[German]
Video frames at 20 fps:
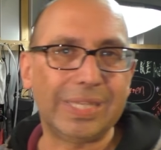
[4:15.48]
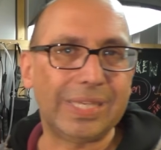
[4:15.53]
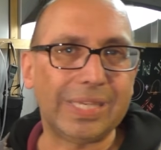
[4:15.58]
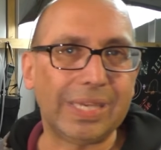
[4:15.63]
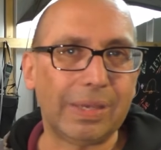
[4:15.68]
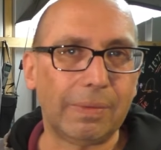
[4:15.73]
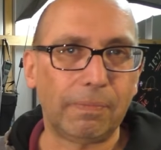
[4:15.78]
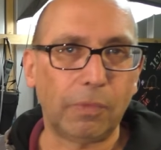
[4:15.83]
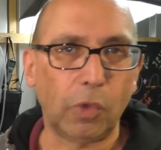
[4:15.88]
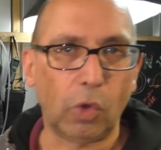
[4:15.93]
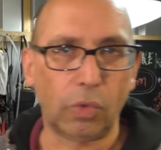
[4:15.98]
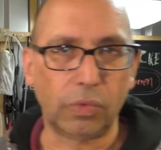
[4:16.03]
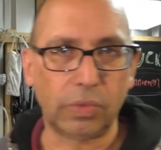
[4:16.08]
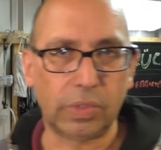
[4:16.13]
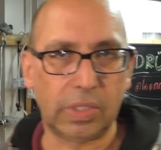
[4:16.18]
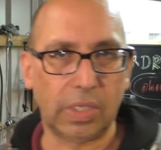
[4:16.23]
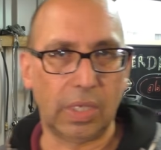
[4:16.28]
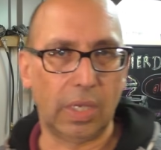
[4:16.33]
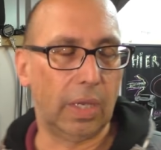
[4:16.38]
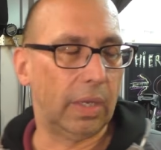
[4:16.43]
nicht.
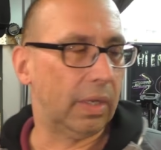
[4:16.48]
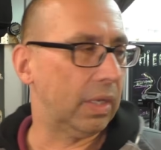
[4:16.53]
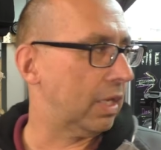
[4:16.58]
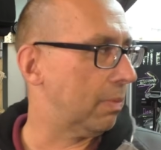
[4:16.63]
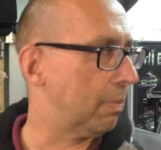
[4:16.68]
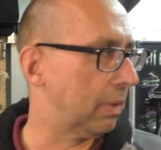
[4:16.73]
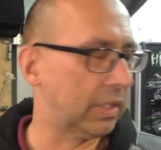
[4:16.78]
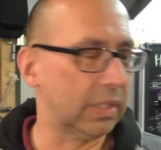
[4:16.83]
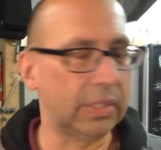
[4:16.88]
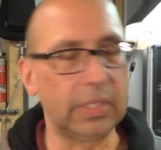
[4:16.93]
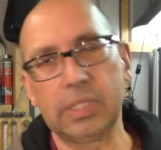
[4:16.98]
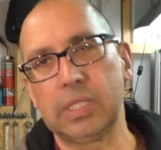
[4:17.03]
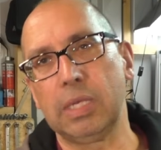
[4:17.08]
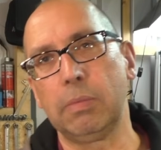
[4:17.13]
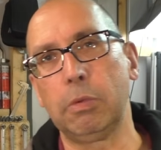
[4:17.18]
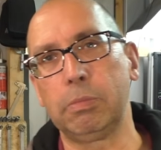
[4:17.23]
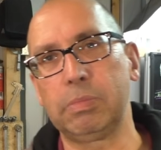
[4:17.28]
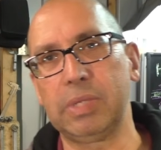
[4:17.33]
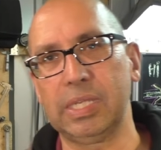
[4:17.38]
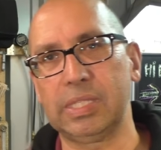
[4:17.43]
Und äh, ich mache das jetzt
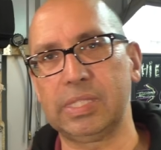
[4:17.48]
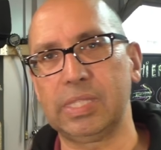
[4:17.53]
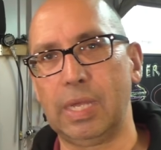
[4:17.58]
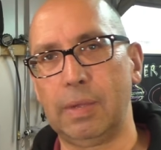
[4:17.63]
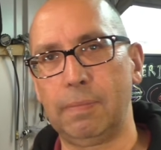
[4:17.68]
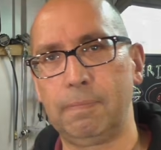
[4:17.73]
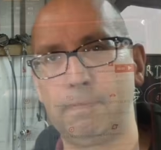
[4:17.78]
hier mit dem Tester.